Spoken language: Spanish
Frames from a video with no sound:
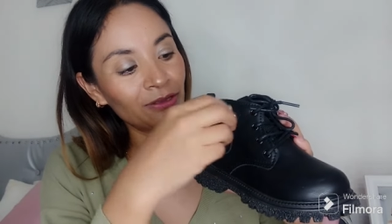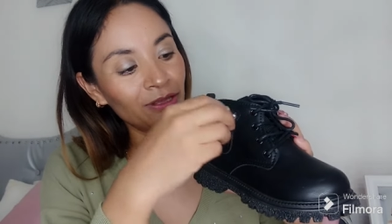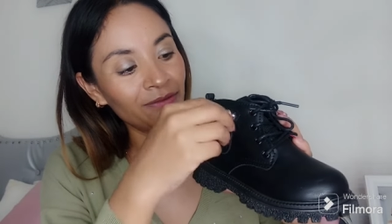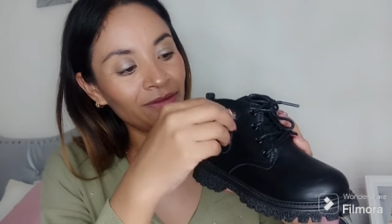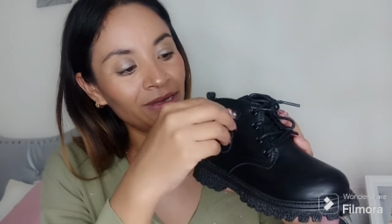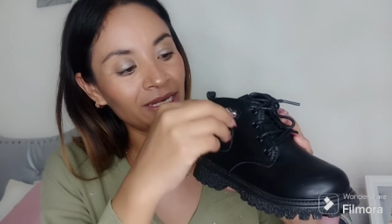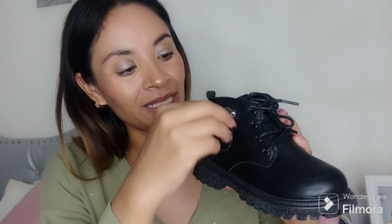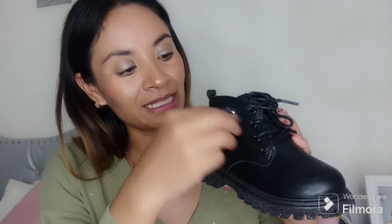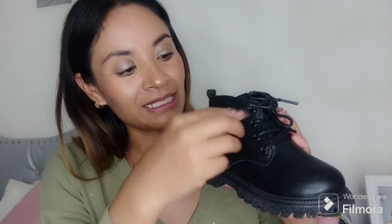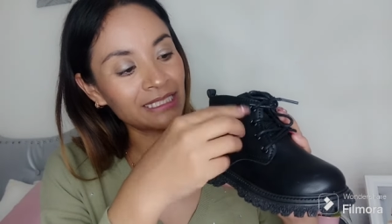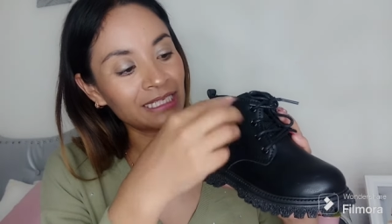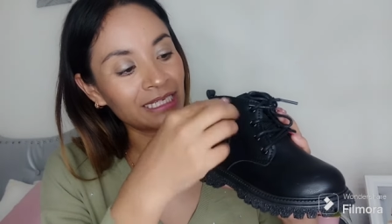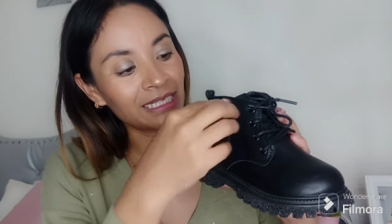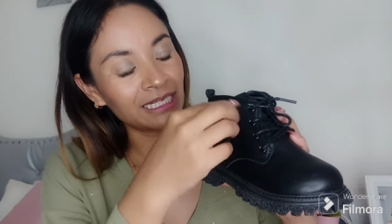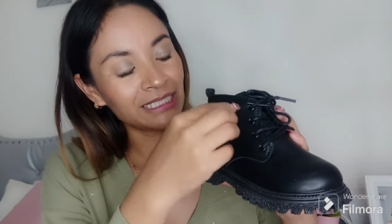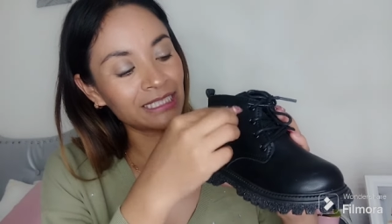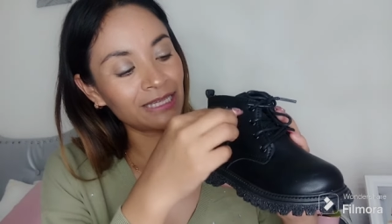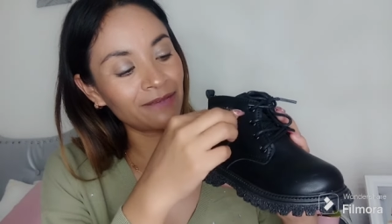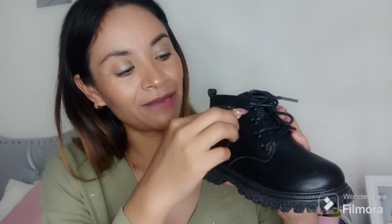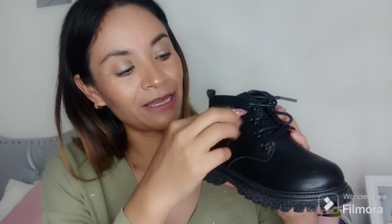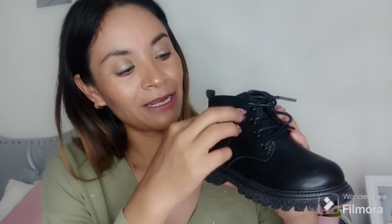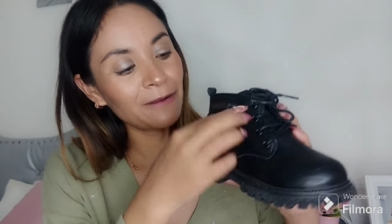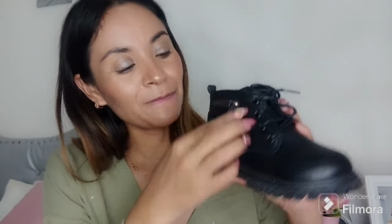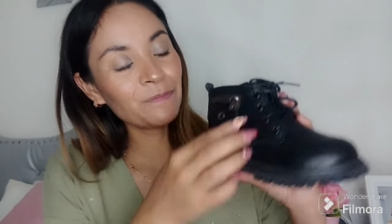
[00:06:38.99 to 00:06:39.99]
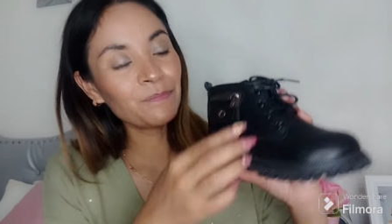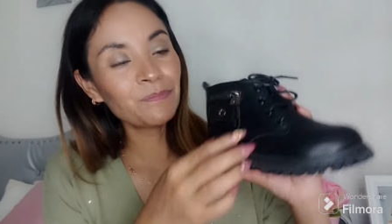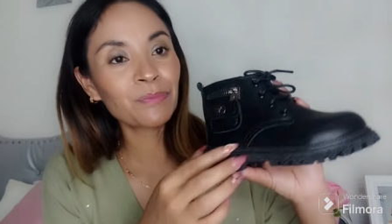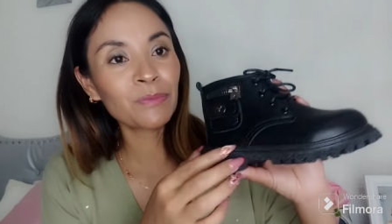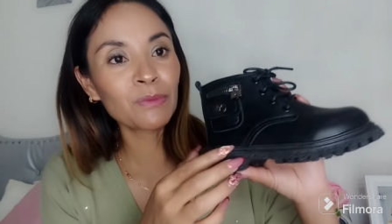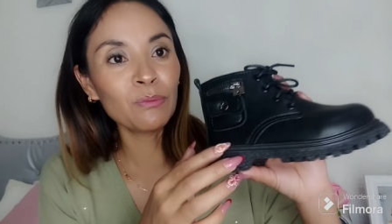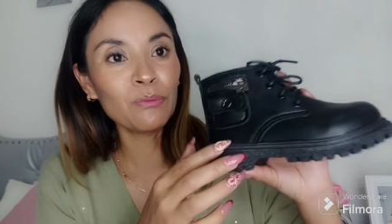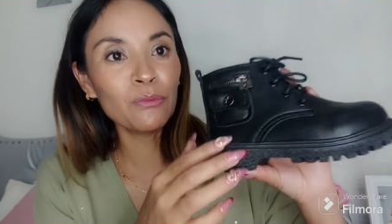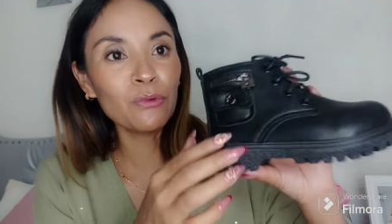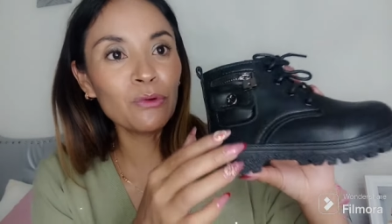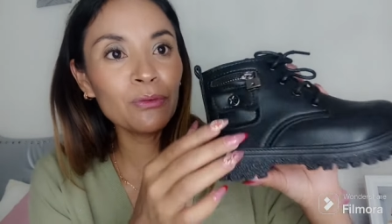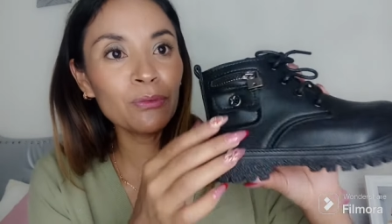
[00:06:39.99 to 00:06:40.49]
De verdad, chicas, se ven
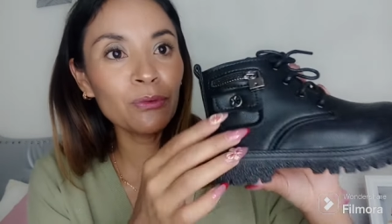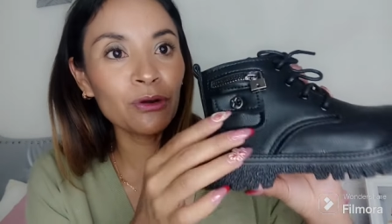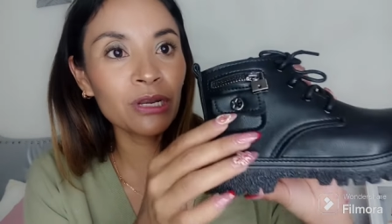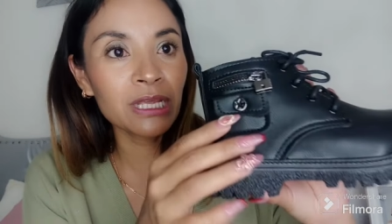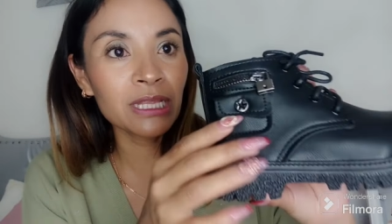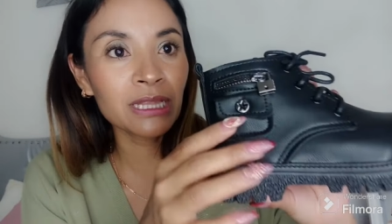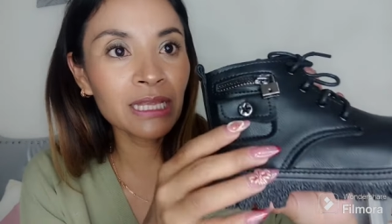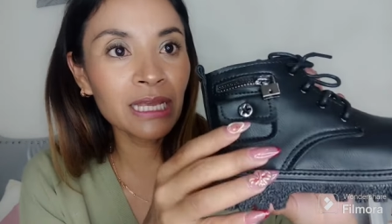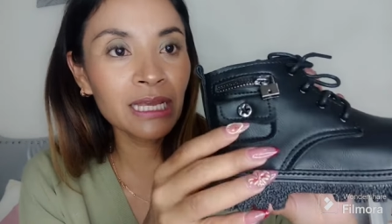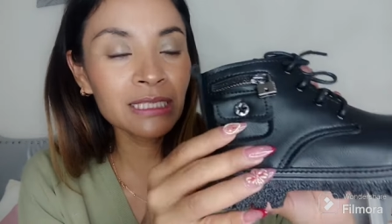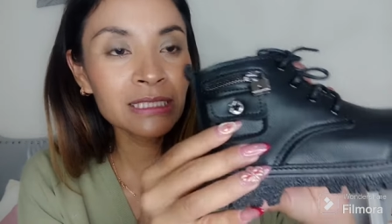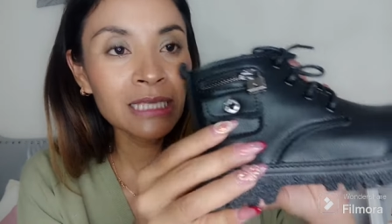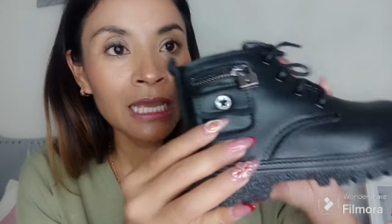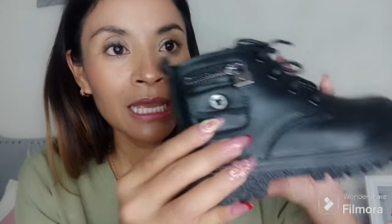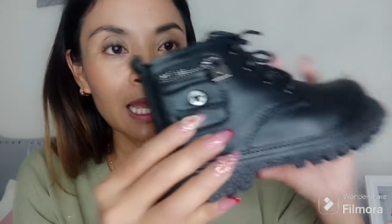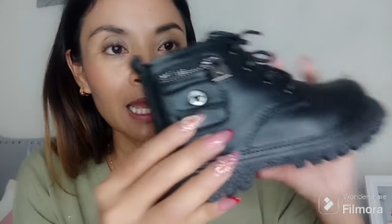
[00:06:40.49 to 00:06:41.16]
muy bonitas.